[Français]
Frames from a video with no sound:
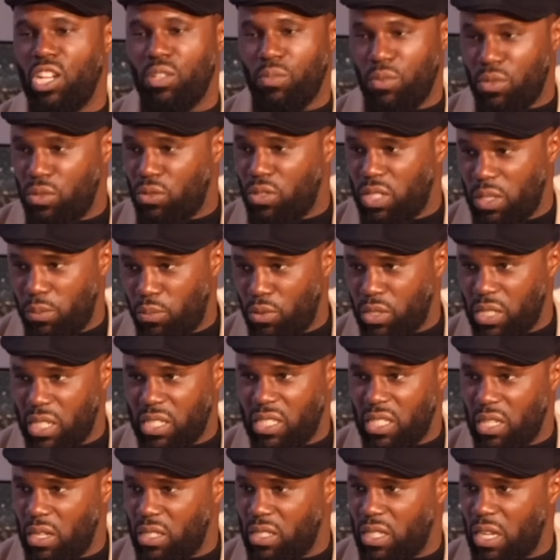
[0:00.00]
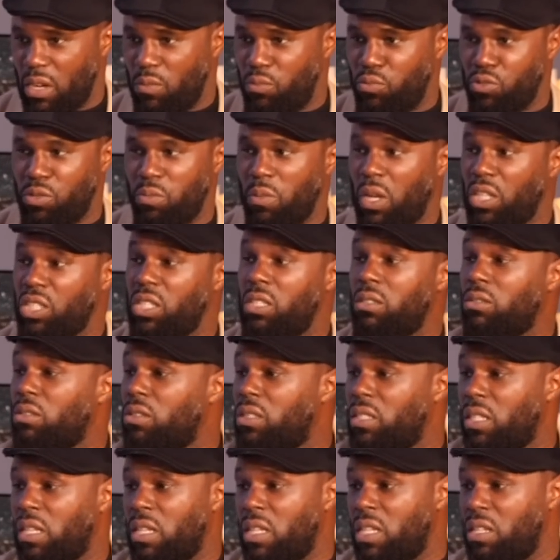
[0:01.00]
Je pense que c'est pour ça que ça a le plus marché, parce
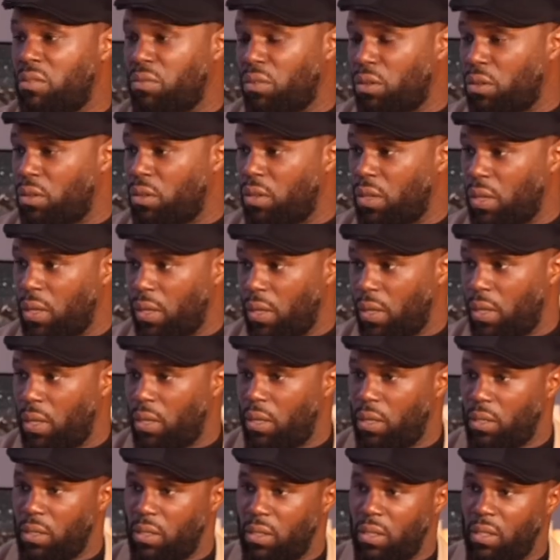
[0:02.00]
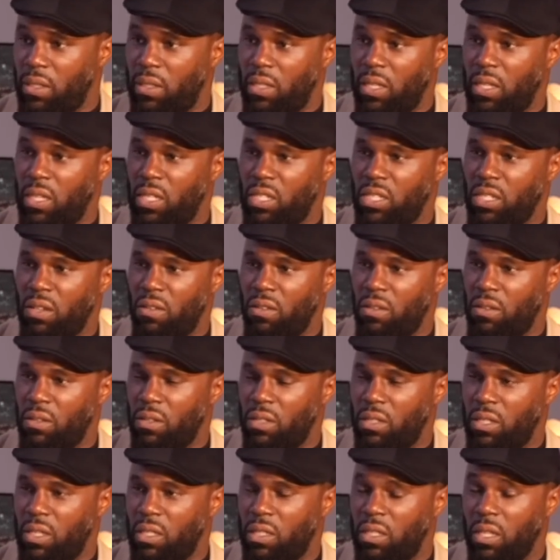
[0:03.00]
que c'était le livre qui était,
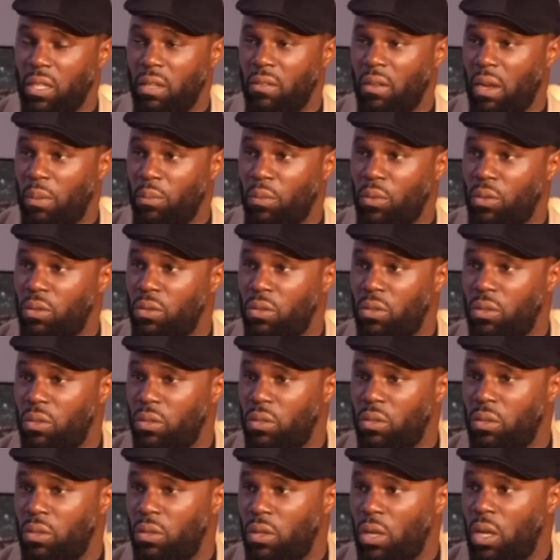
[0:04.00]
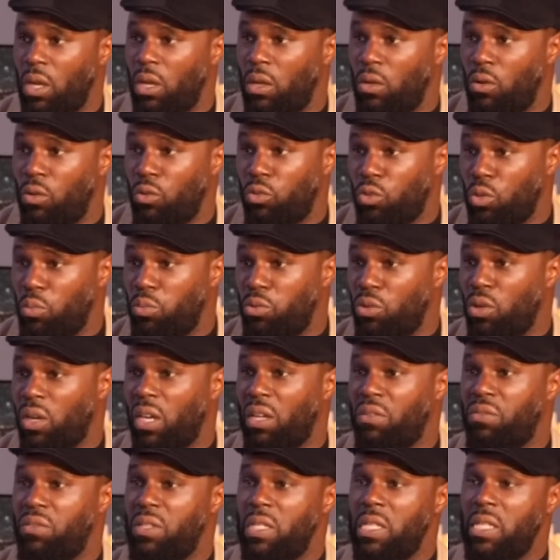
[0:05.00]
qui était vraiment euh,
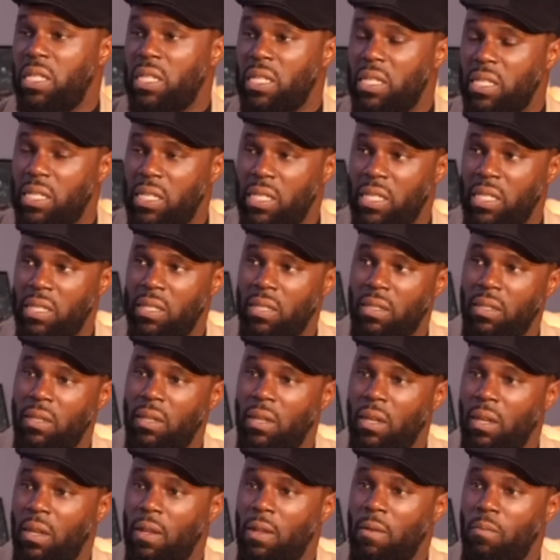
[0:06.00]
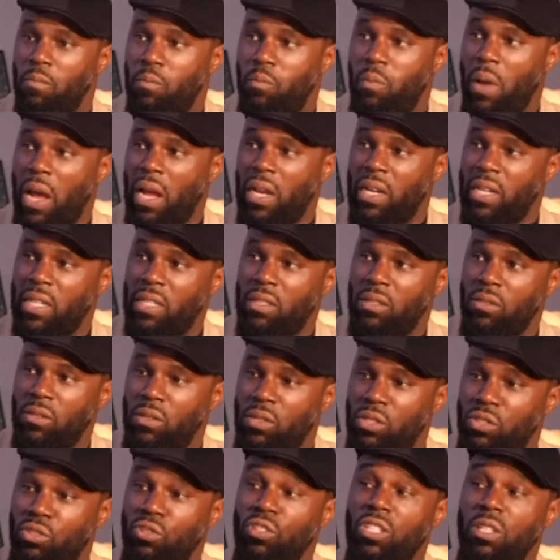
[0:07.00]
autobiographique et qui euh, parlait
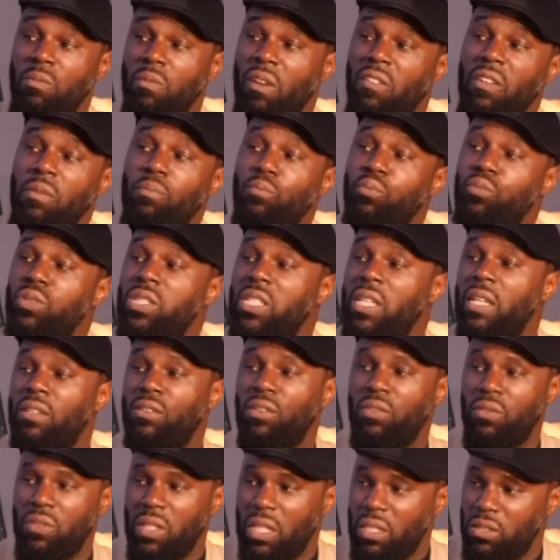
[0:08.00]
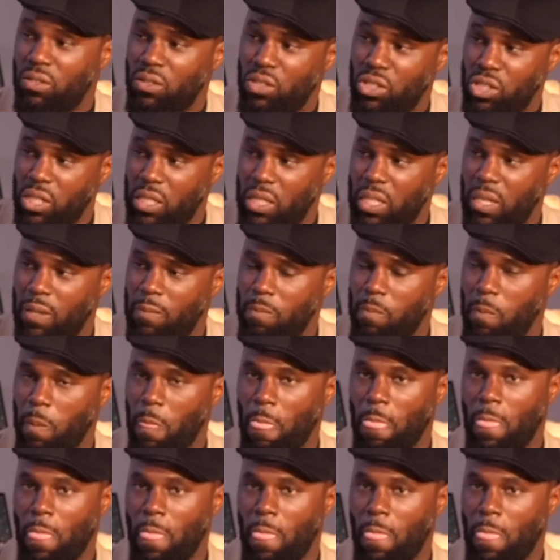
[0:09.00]
de ce qui m'avait poussé à devenir ce que j'étais.